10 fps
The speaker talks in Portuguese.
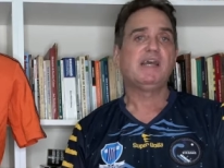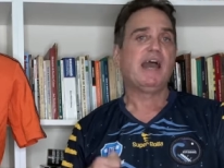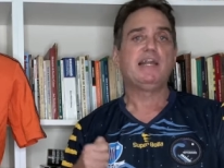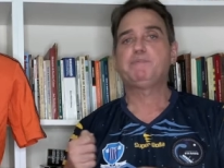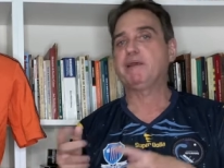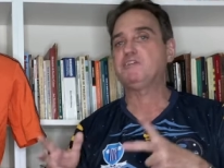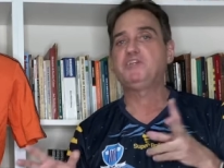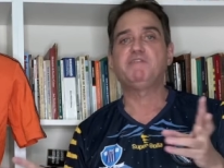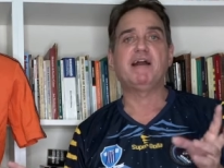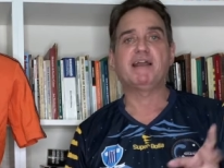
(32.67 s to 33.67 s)
eles pegam,
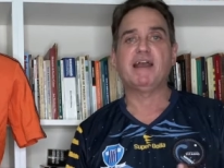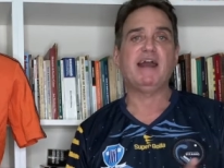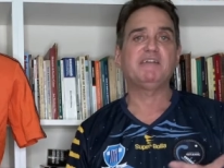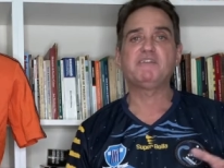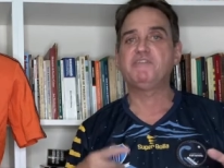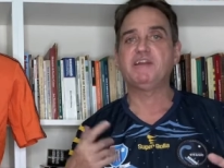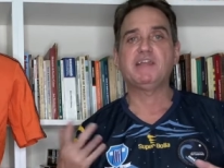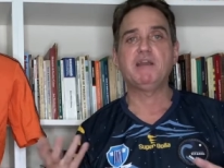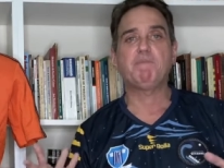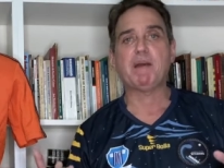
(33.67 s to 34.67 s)
tiram a caixa, tiram
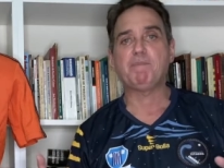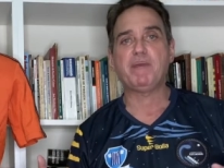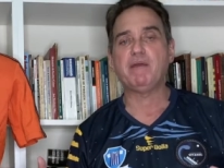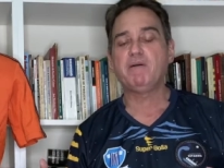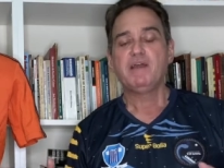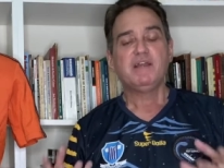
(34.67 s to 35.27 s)
aquele papel.